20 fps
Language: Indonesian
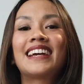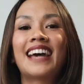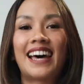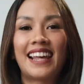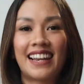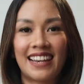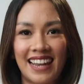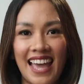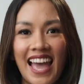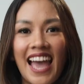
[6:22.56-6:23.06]

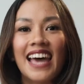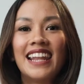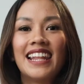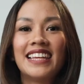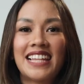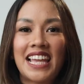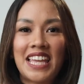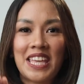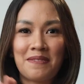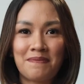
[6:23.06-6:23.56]
karena
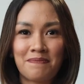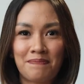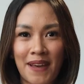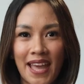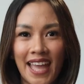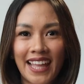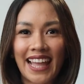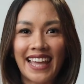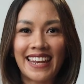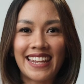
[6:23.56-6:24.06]
adanya
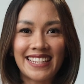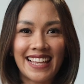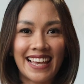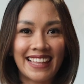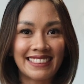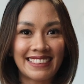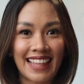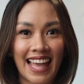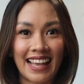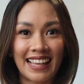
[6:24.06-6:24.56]
impact,
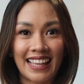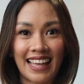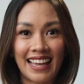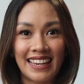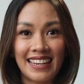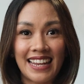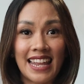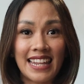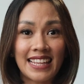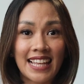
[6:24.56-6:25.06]
adanya
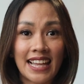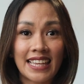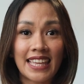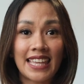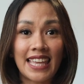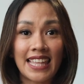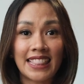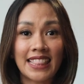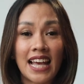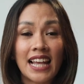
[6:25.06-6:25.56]
hentakan dari
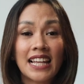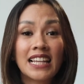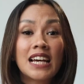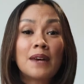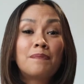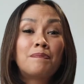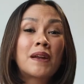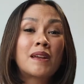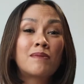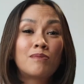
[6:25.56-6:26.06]
kaki kita
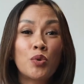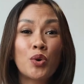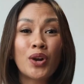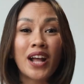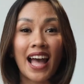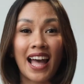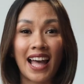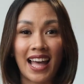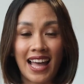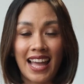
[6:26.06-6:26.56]
ke
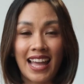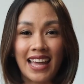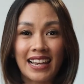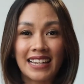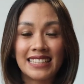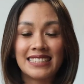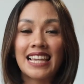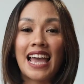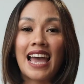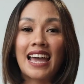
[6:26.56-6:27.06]

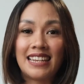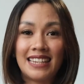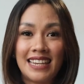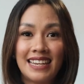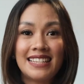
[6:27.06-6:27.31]
permukaan. Jadi